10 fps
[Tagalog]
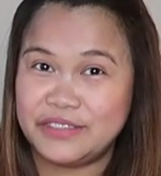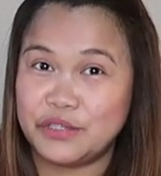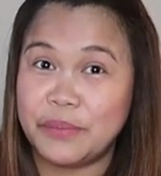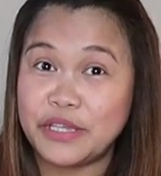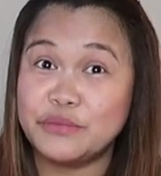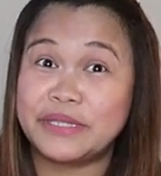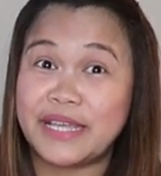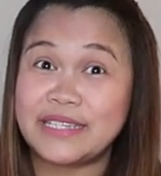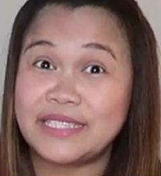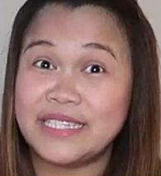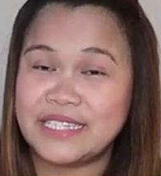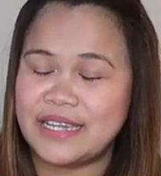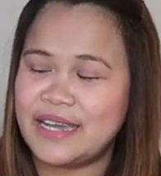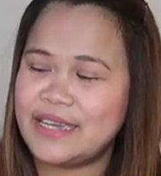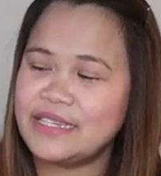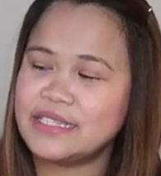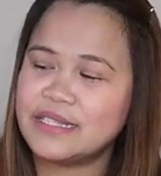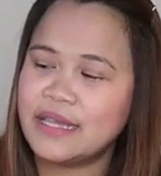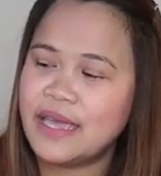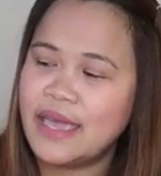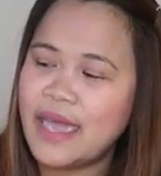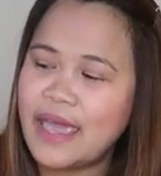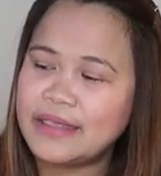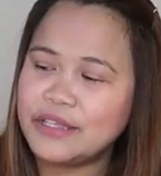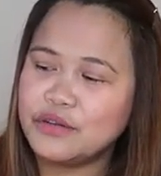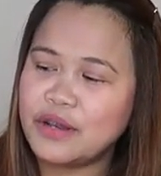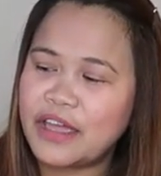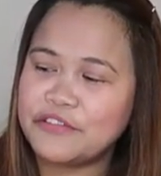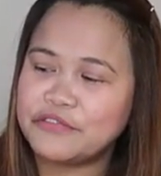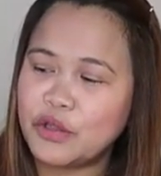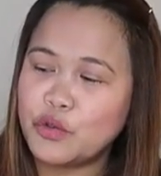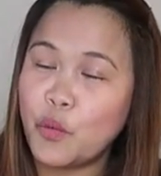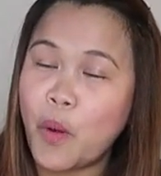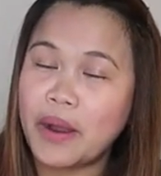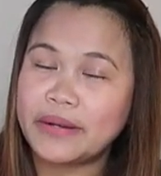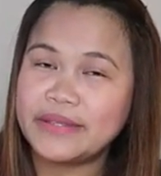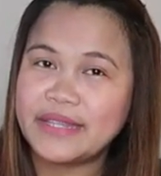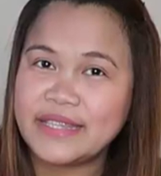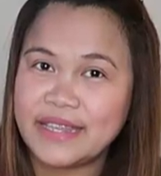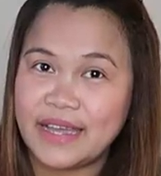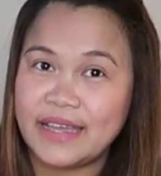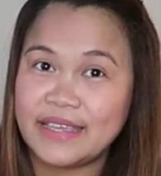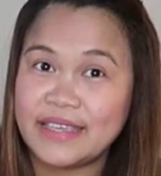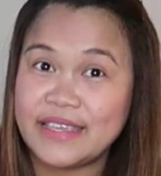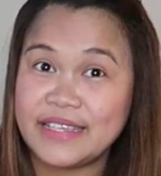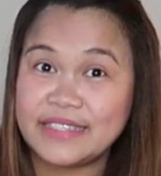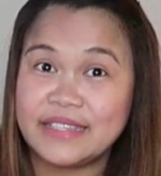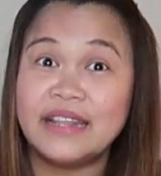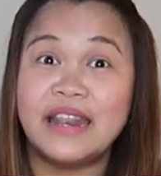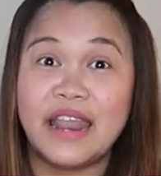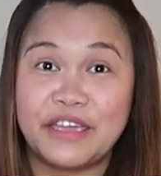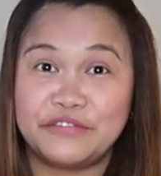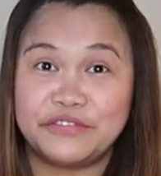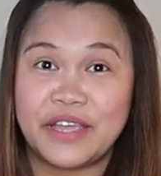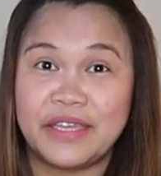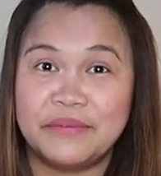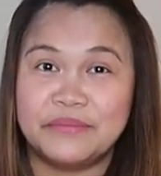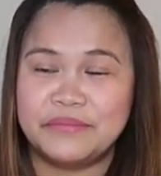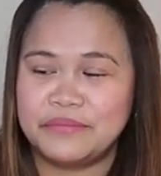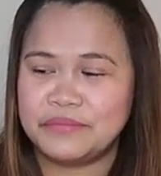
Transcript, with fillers: So, medyo mataas din siya guys. And then yung life, yung warranty niya is lifetime.